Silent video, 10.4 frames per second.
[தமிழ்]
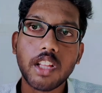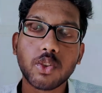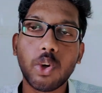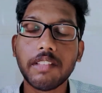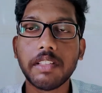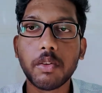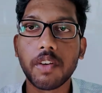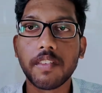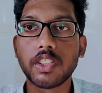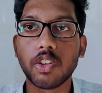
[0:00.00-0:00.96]
ஸோ இது வந்து ஒரு
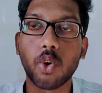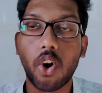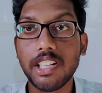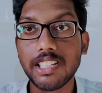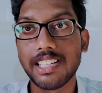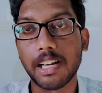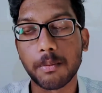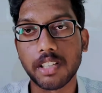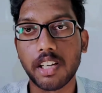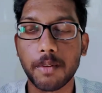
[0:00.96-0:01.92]
விஷயம் ஆடியன்ஸ்
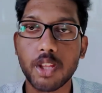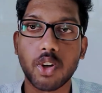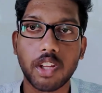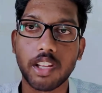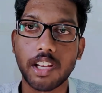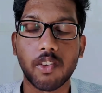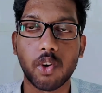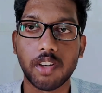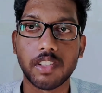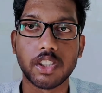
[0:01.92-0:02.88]
ரிடம்ஷன் அப்படின்னு சொல்லி
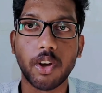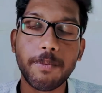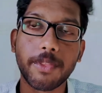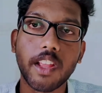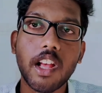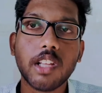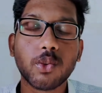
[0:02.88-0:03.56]
ஒரு விஷயம் ஸோ